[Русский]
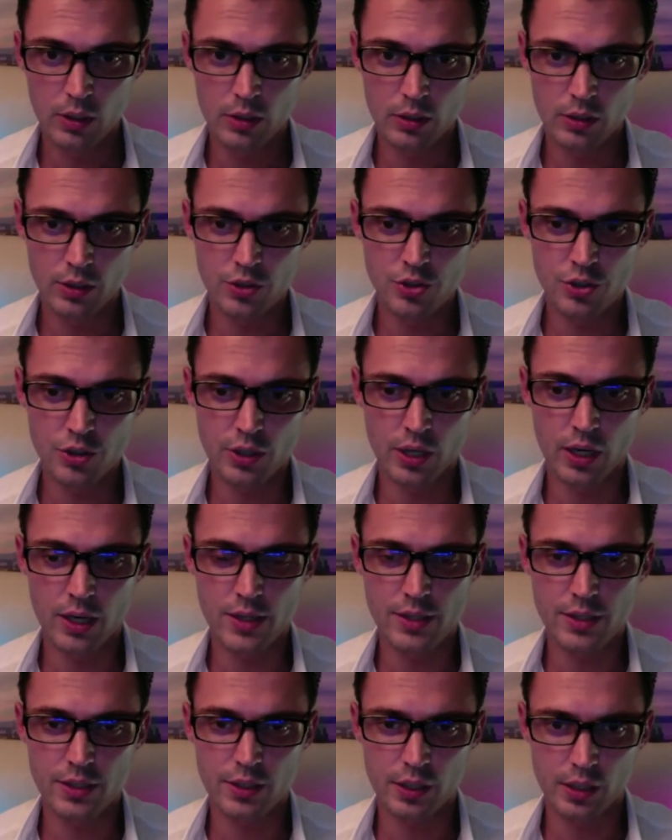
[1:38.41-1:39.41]
начиная
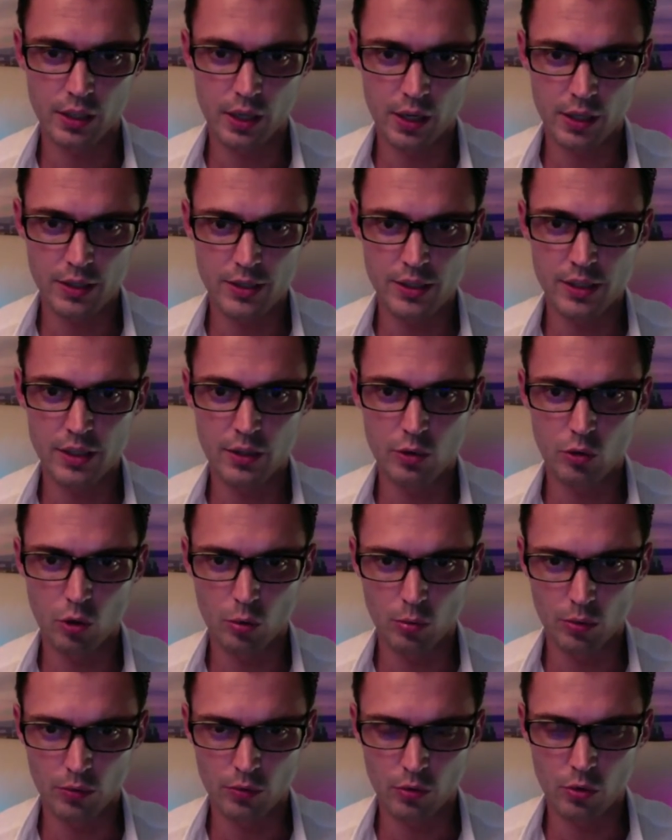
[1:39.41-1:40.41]
с тахикардии,
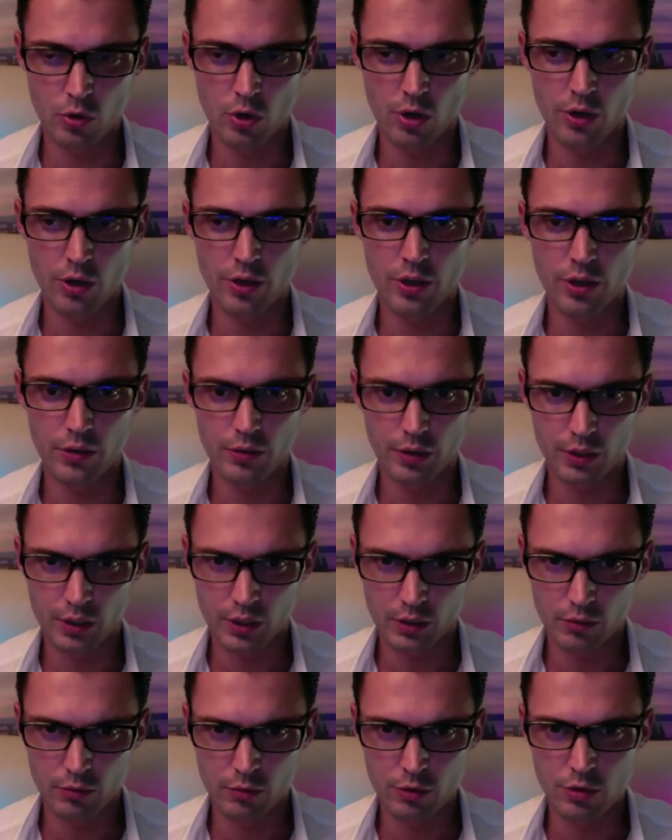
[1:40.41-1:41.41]
кома в горле, нехватка
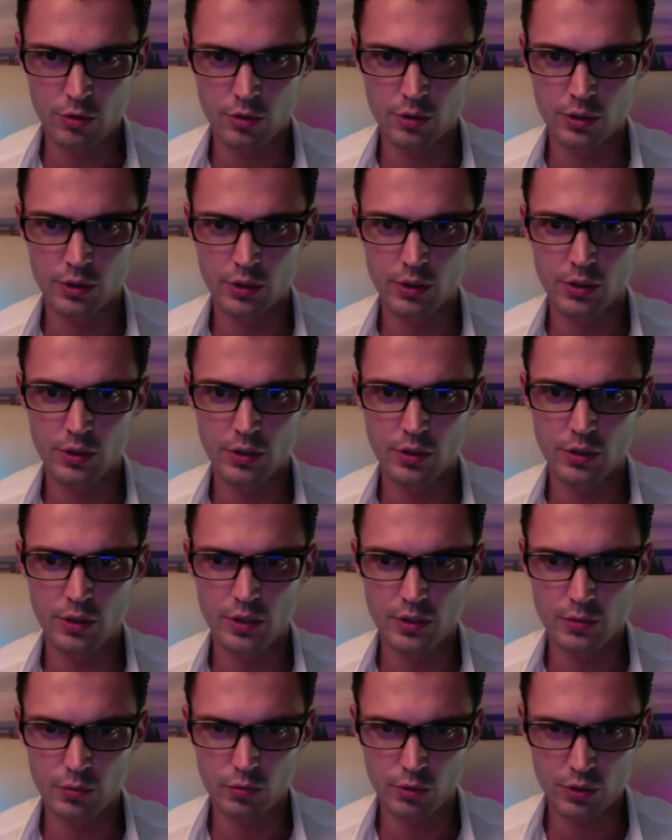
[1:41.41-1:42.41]
воздуха,
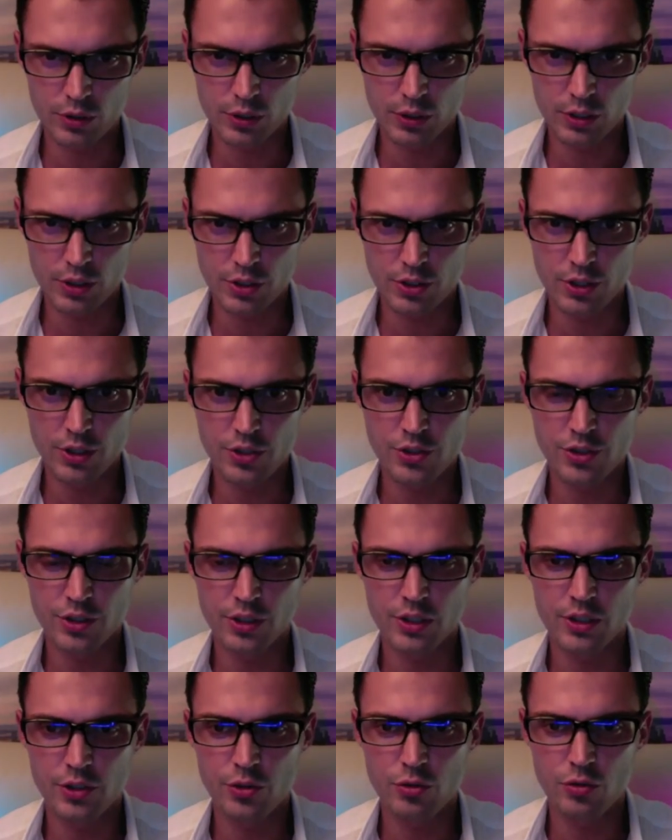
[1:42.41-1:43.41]
дисфункции
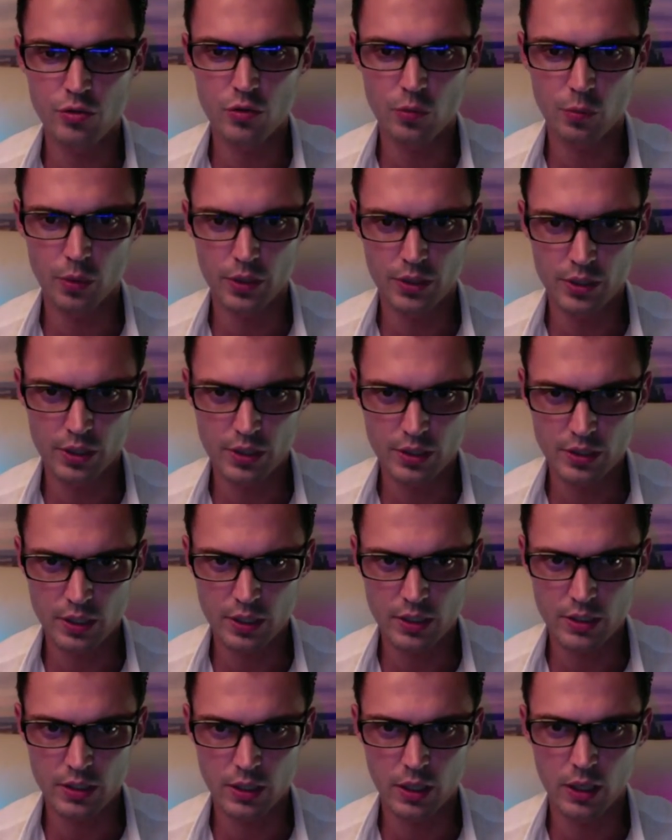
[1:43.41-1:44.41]
кишечники, чувство потери
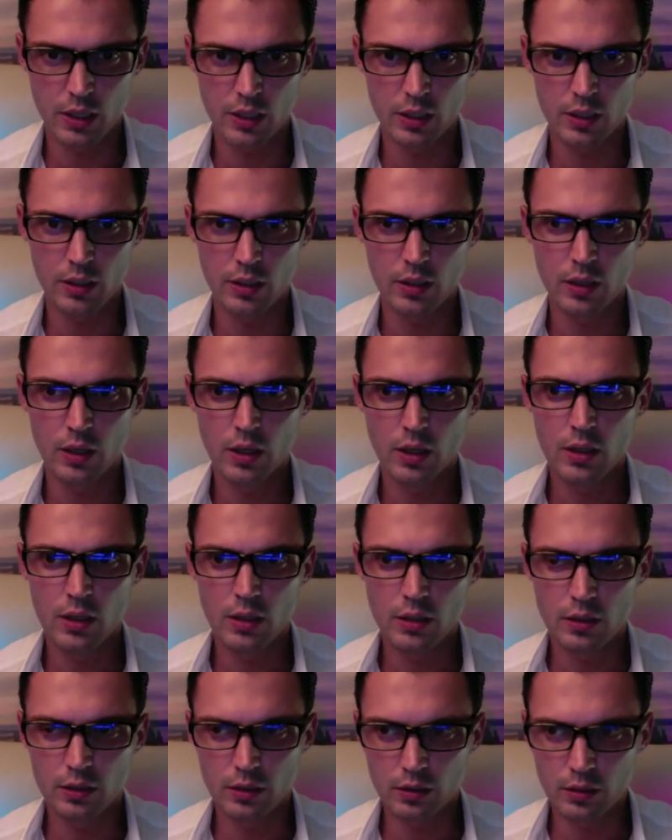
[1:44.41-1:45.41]
сознания,
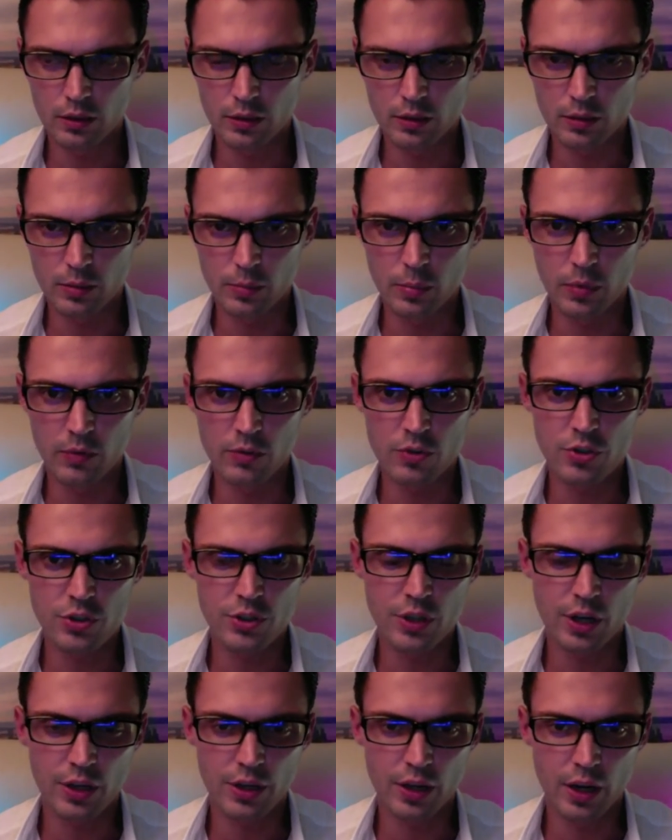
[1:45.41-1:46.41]
э,
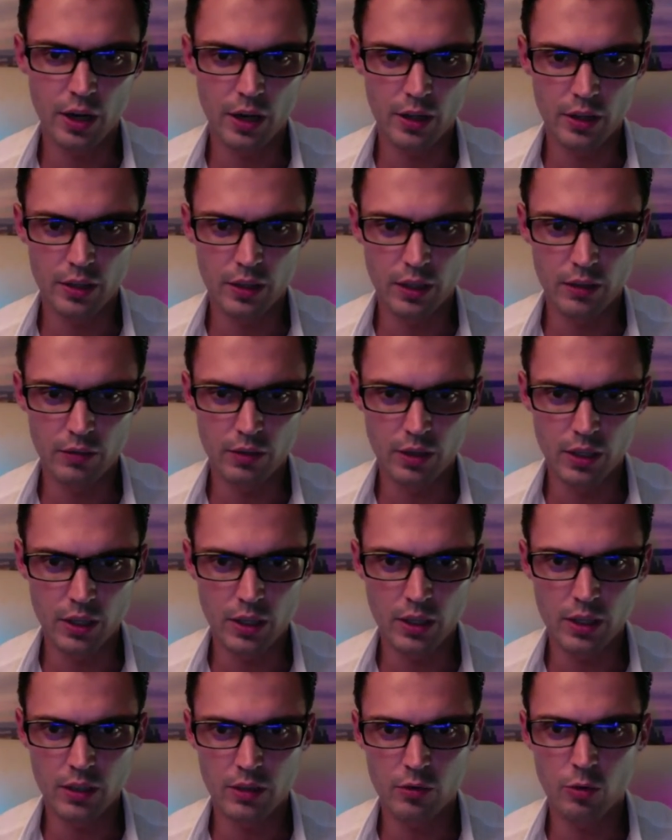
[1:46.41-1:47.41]
повышенное артериальное
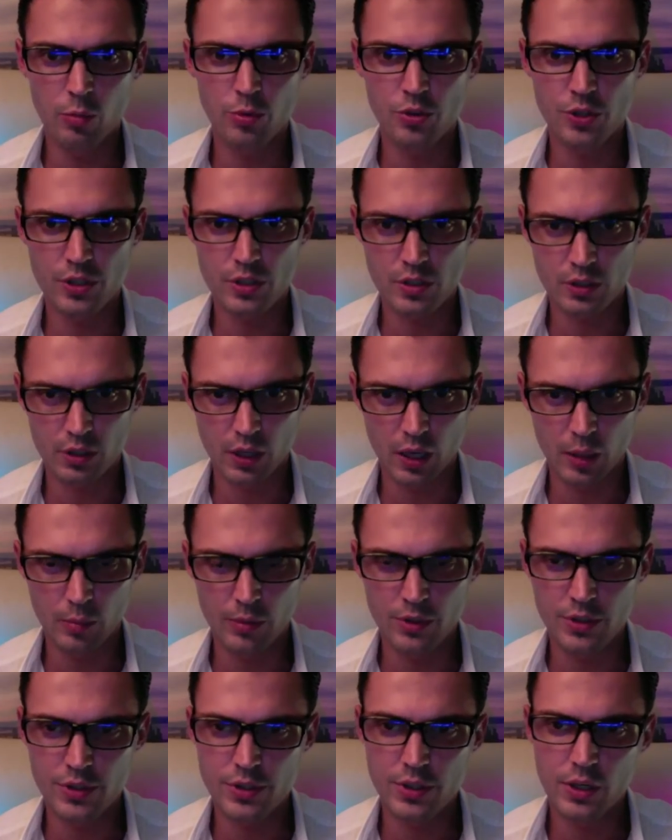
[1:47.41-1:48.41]
давление, общая
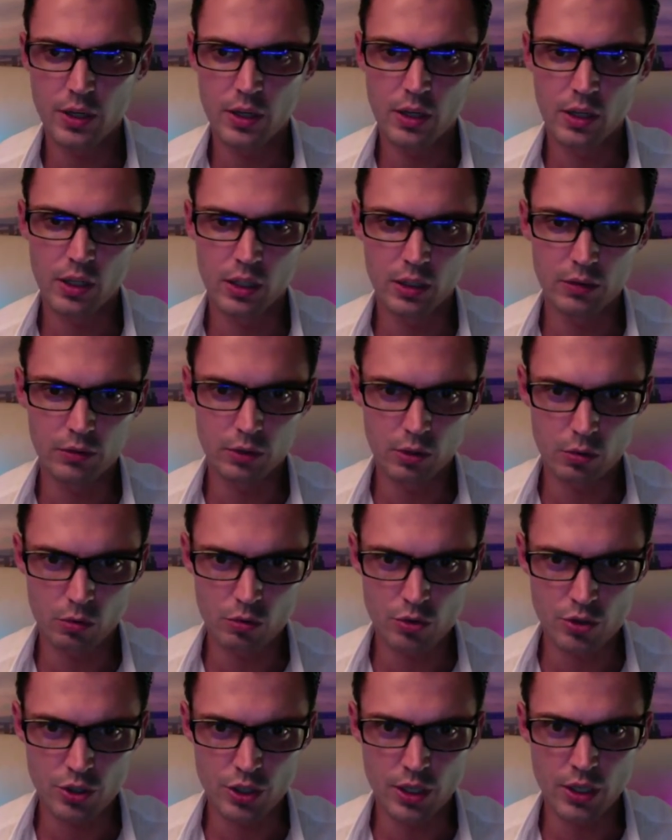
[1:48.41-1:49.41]
слабость,
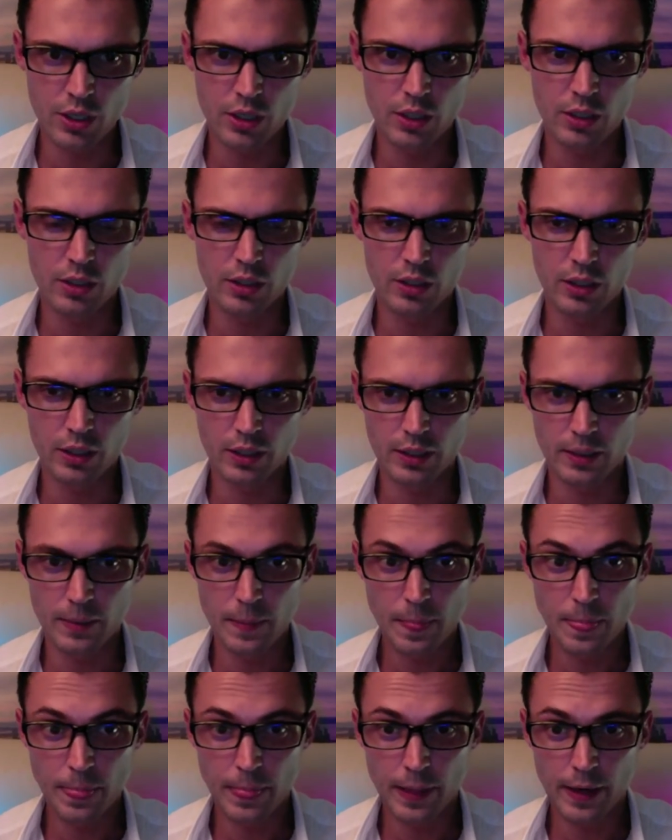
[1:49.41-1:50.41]
головокружение, да,
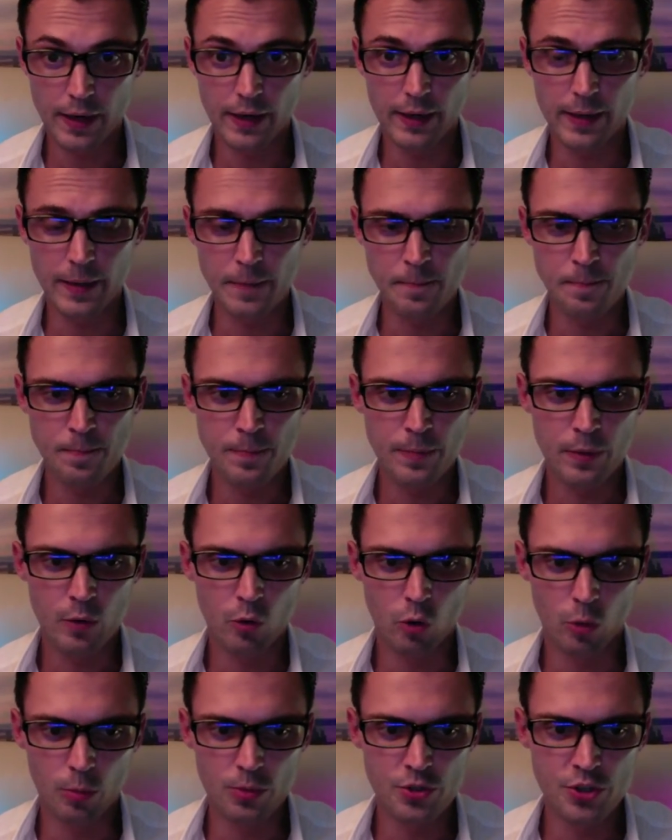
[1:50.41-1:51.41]
такая –
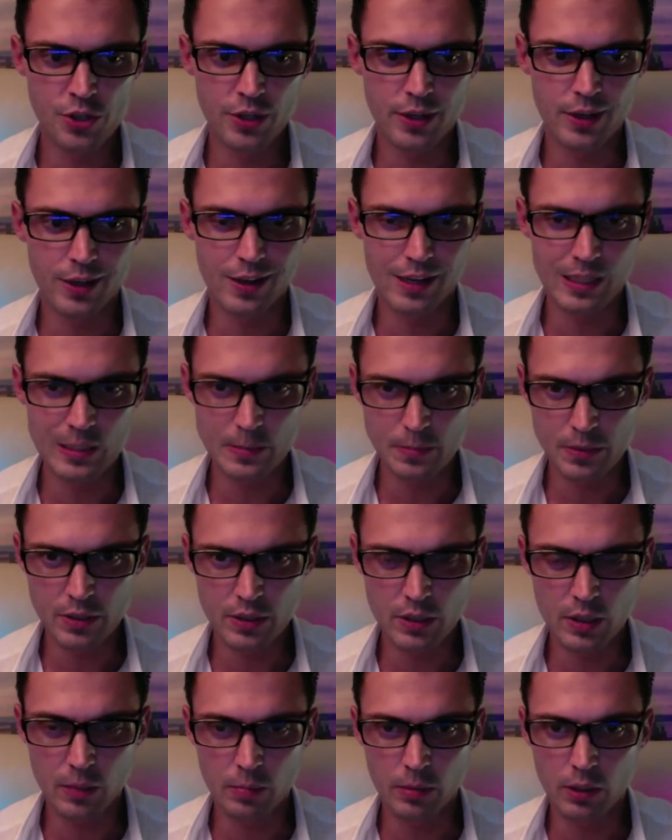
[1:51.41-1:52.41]
общее
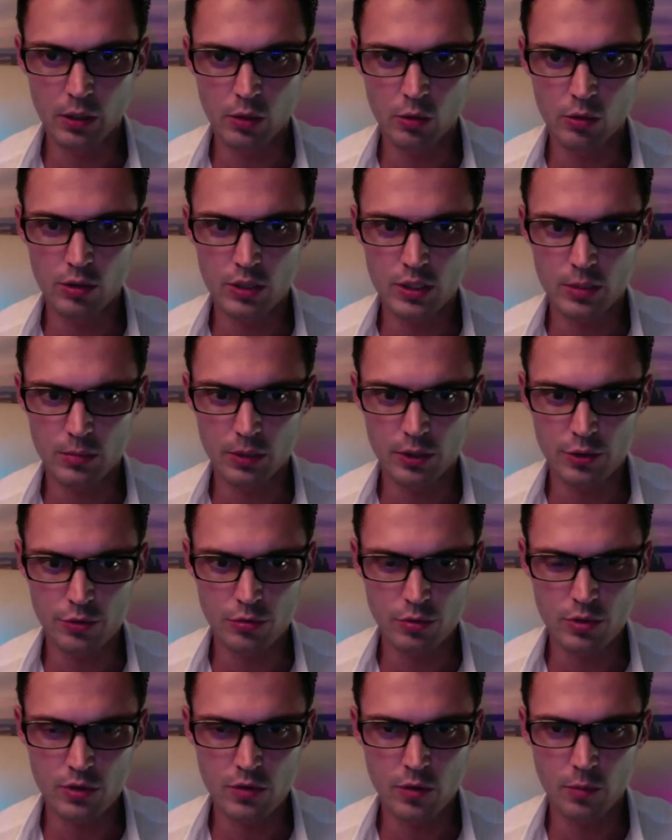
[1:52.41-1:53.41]
разбитое плохое
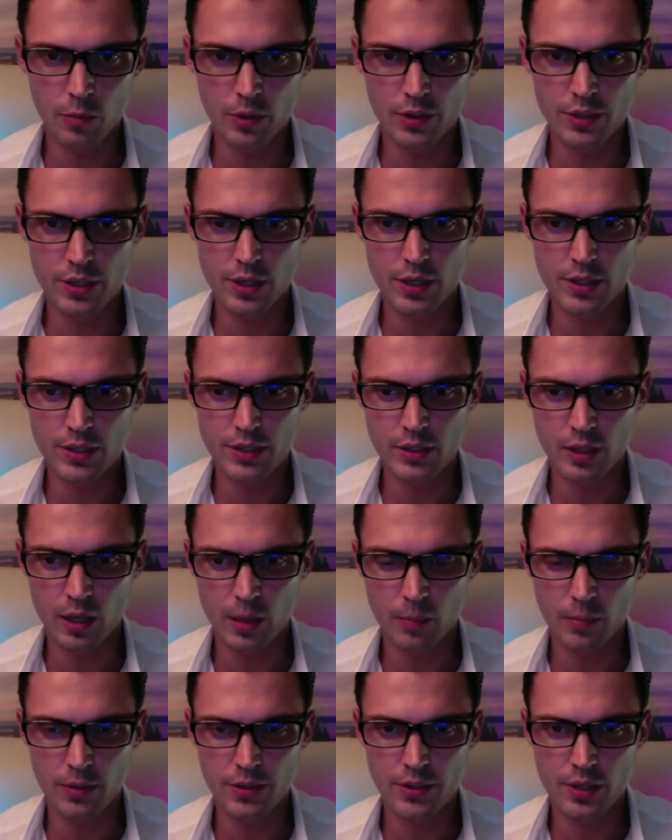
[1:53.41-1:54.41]
самочувствие, потеря сна,
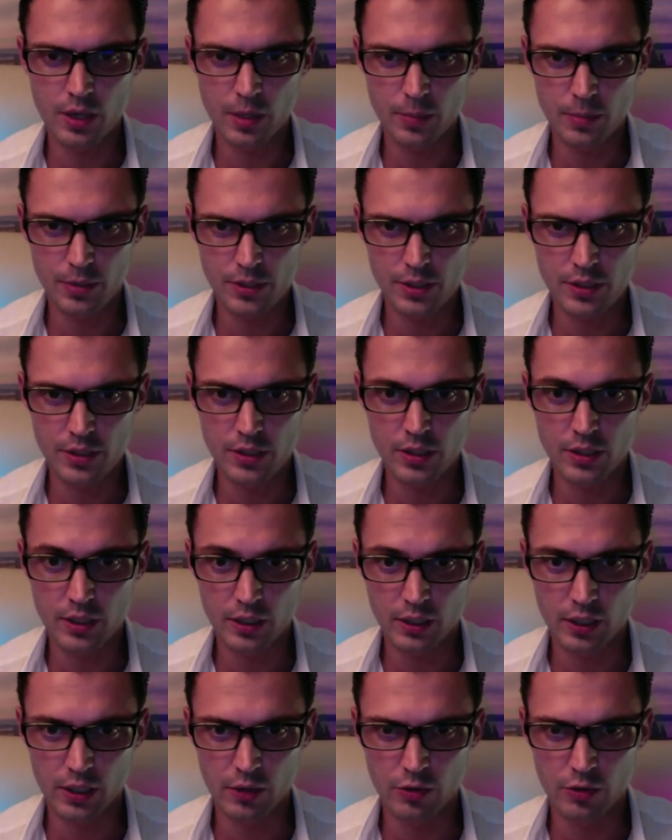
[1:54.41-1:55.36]
потеря аппетита и так далее.